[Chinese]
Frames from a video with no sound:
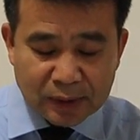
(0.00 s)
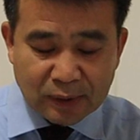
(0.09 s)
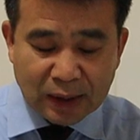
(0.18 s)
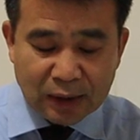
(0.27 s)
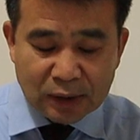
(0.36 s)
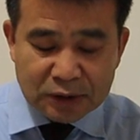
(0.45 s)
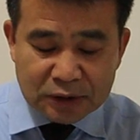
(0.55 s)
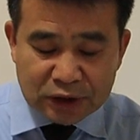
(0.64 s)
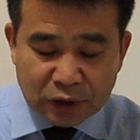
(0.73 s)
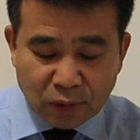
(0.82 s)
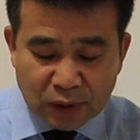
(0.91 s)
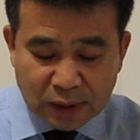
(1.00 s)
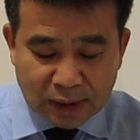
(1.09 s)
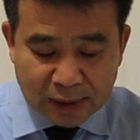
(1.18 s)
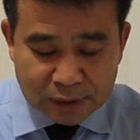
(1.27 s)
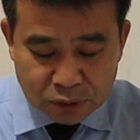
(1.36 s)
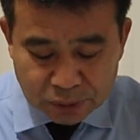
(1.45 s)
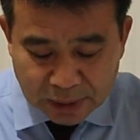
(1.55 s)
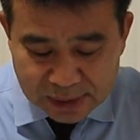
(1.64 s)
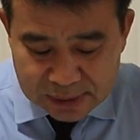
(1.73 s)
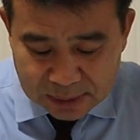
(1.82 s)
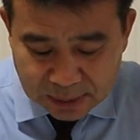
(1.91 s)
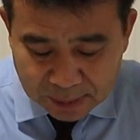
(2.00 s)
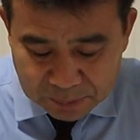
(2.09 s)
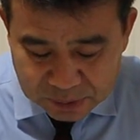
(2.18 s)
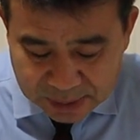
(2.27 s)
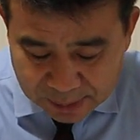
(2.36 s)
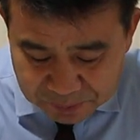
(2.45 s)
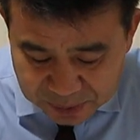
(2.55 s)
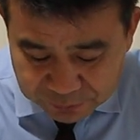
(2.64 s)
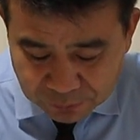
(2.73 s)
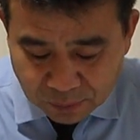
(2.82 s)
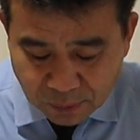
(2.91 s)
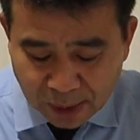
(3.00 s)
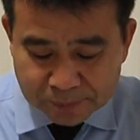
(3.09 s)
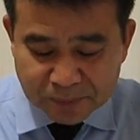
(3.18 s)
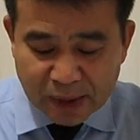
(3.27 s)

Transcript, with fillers: 对不对？信我的人虽然死了，也必复活；